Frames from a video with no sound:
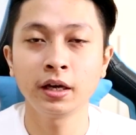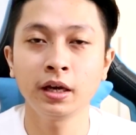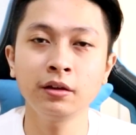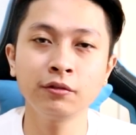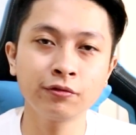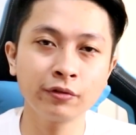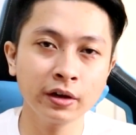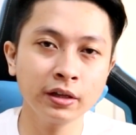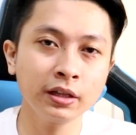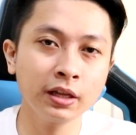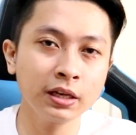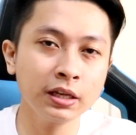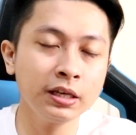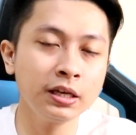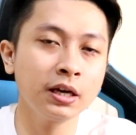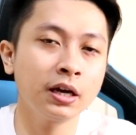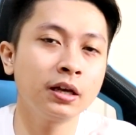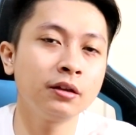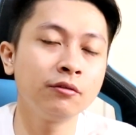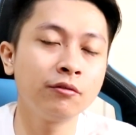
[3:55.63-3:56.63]
And
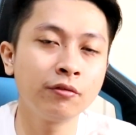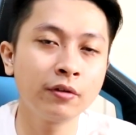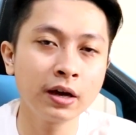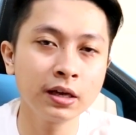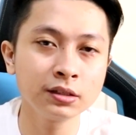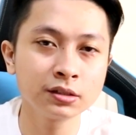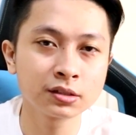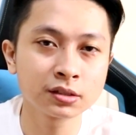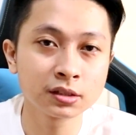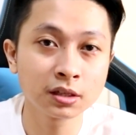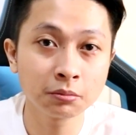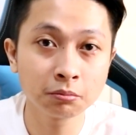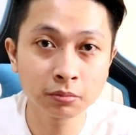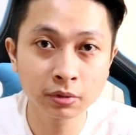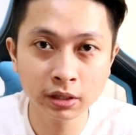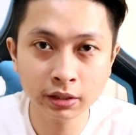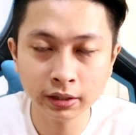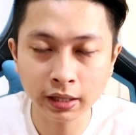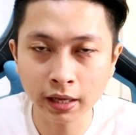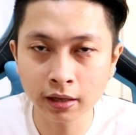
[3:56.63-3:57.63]
finally, advice
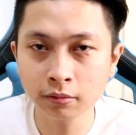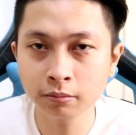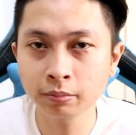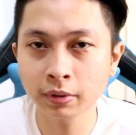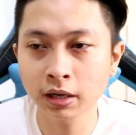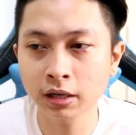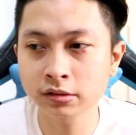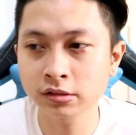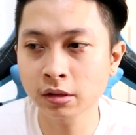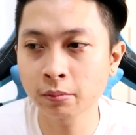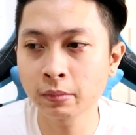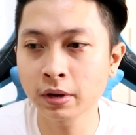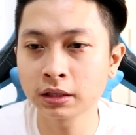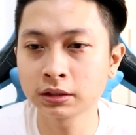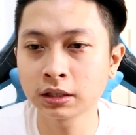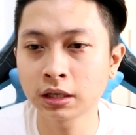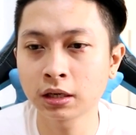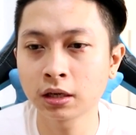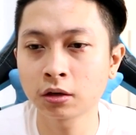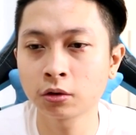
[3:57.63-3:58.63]
number 10 para sa
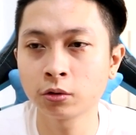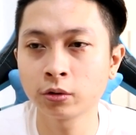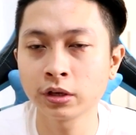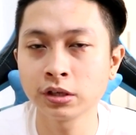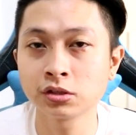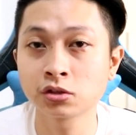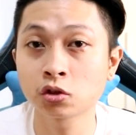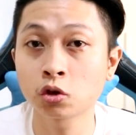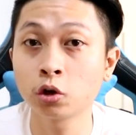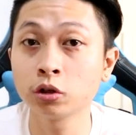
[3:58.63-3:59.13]
batang ako is